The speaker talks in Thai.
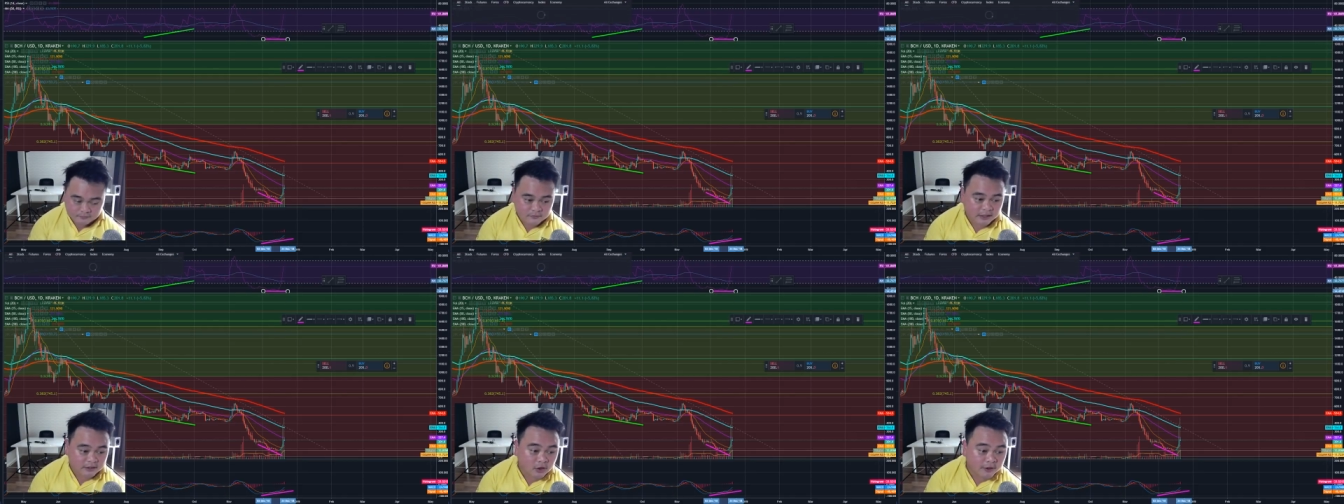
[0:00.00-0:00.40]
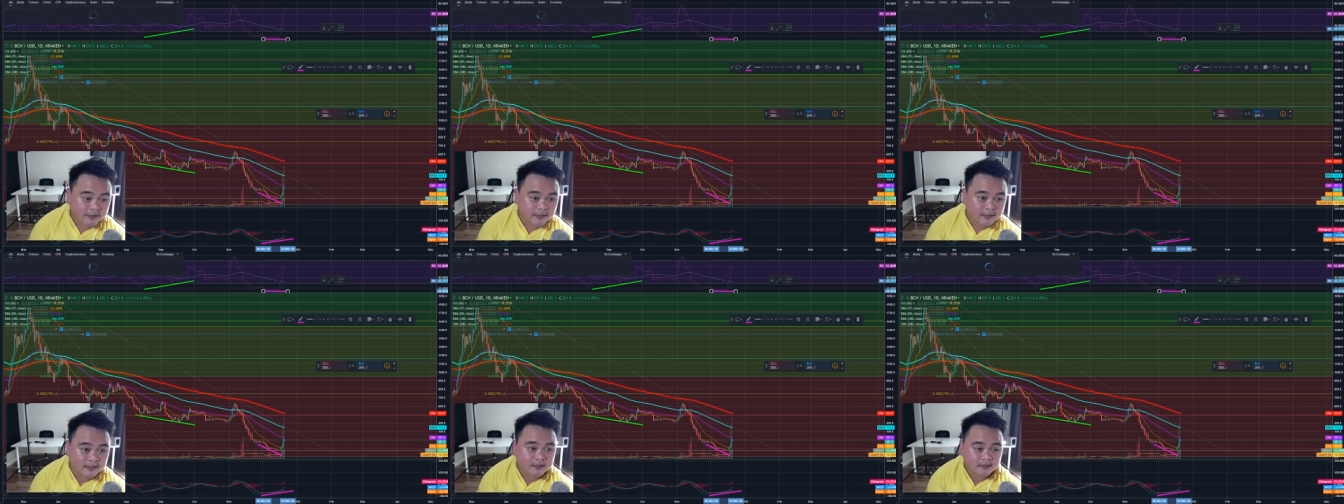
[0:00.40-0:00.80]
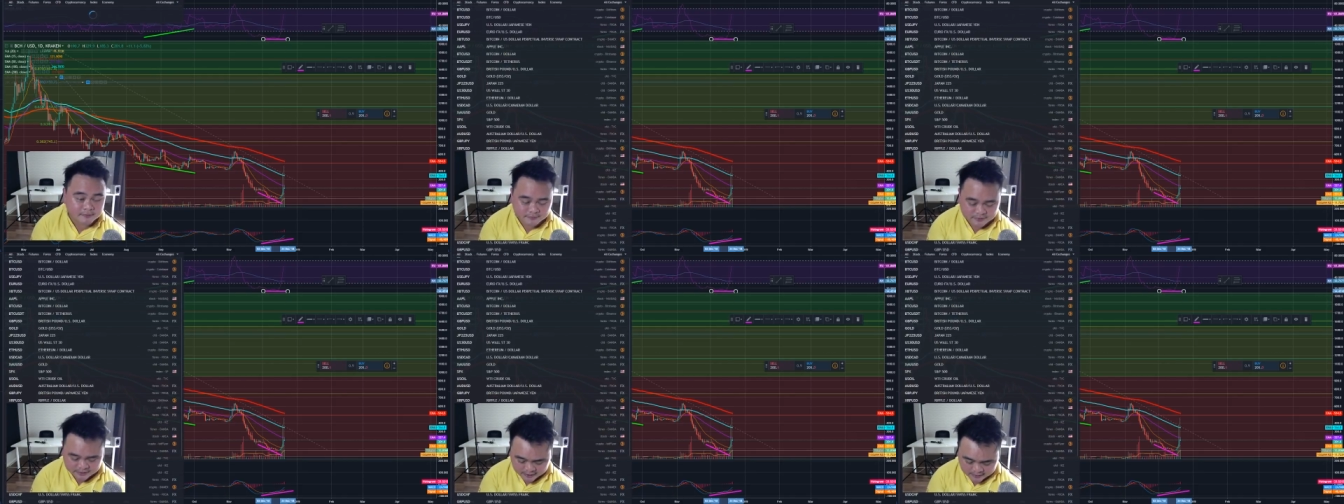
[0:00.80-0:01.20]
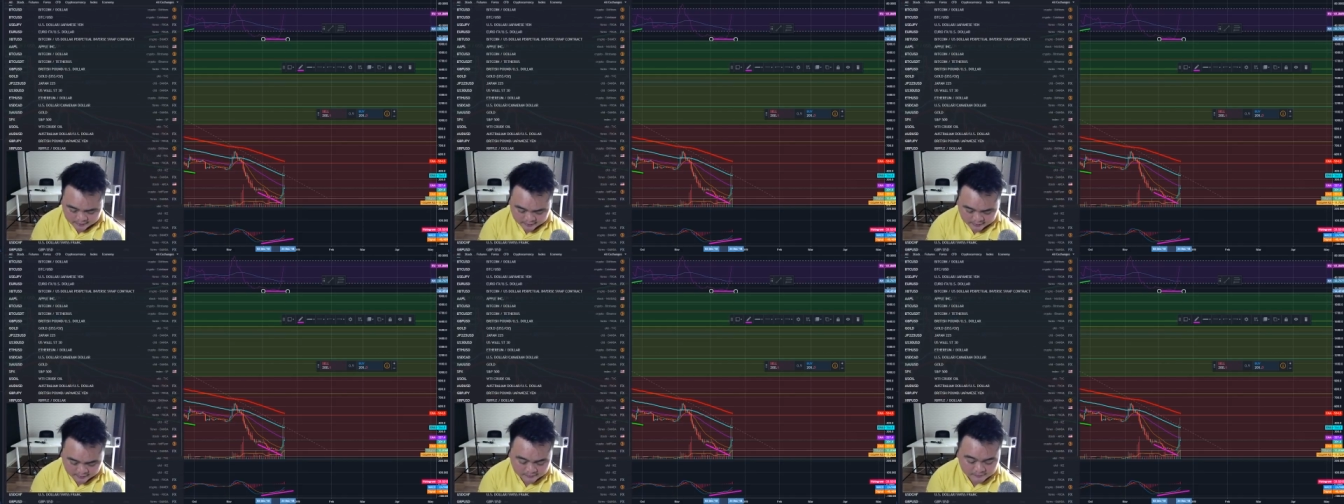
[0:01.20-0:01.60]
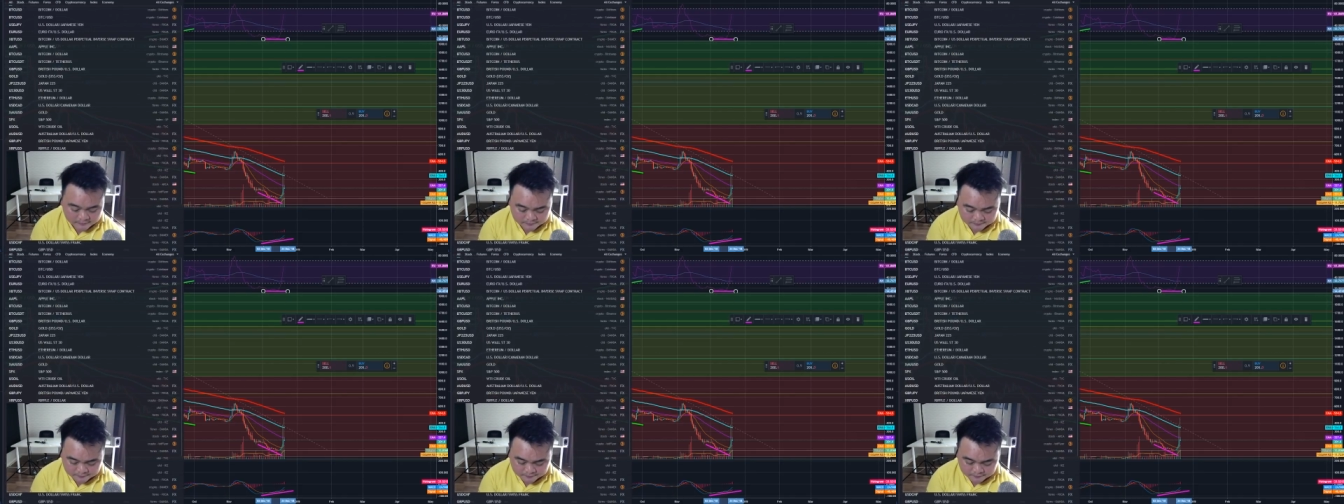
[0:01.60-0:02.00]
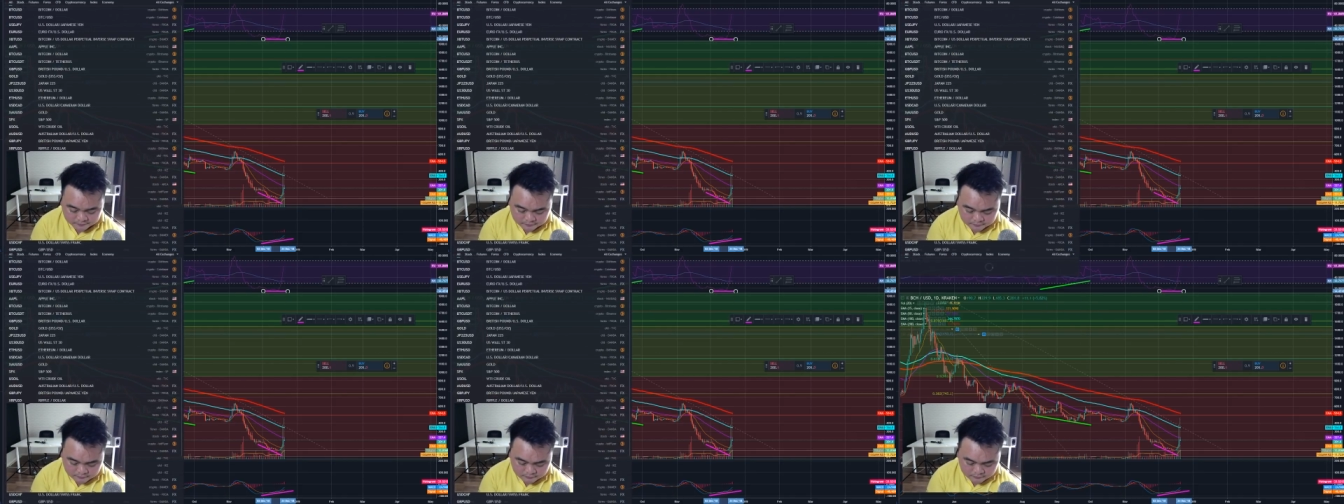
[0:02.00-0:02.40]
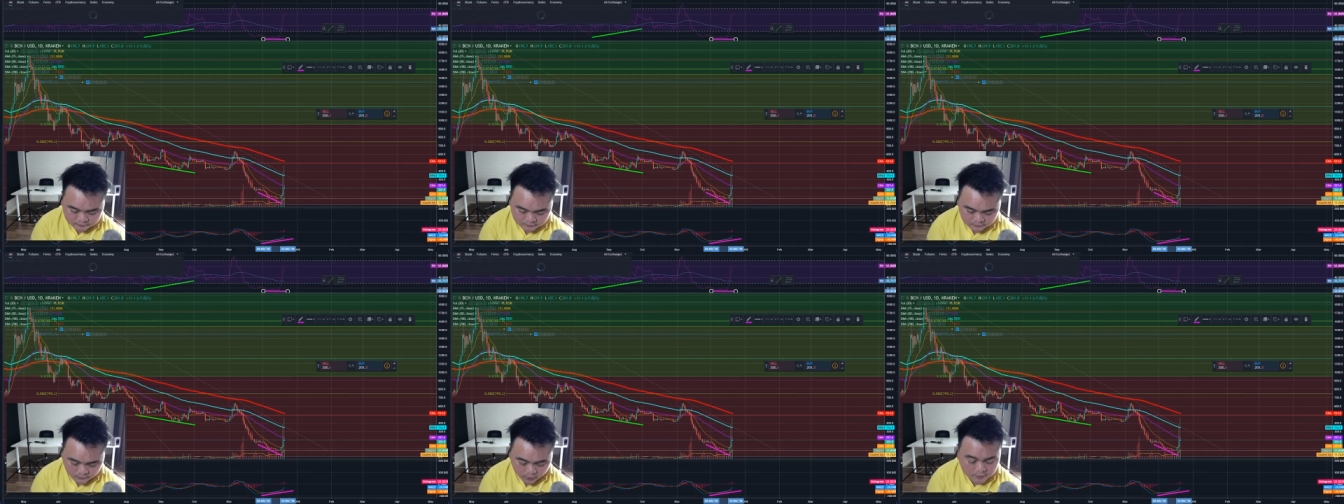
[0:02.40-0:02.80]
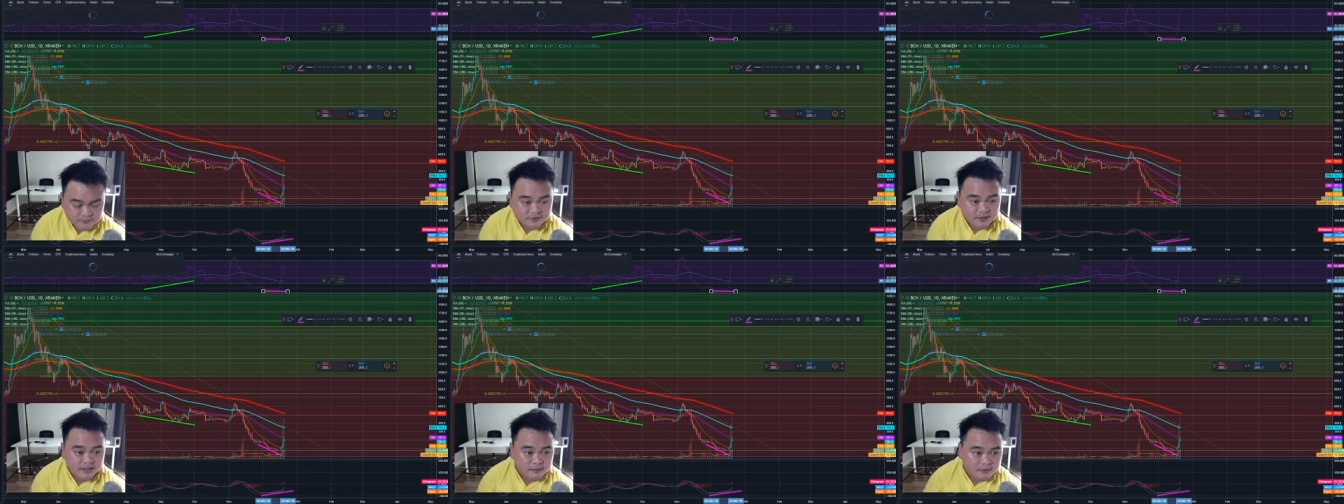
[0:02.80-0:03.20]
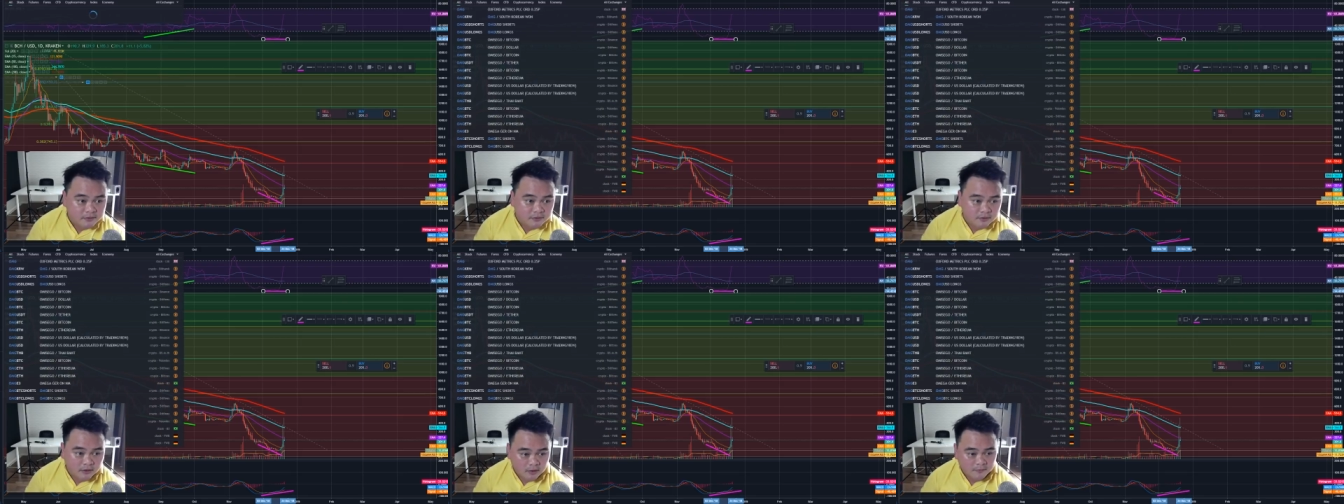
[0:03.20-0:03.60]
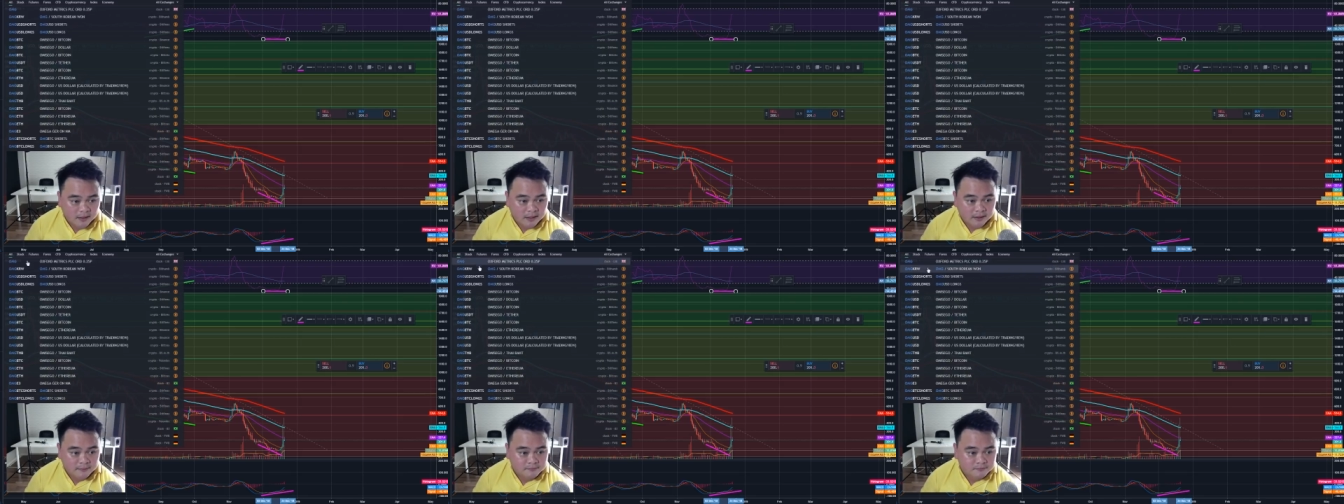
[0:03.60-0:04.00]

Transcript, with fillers: แต่ตอนนี้ไม่ใช่นะ OMG มีคนขอมา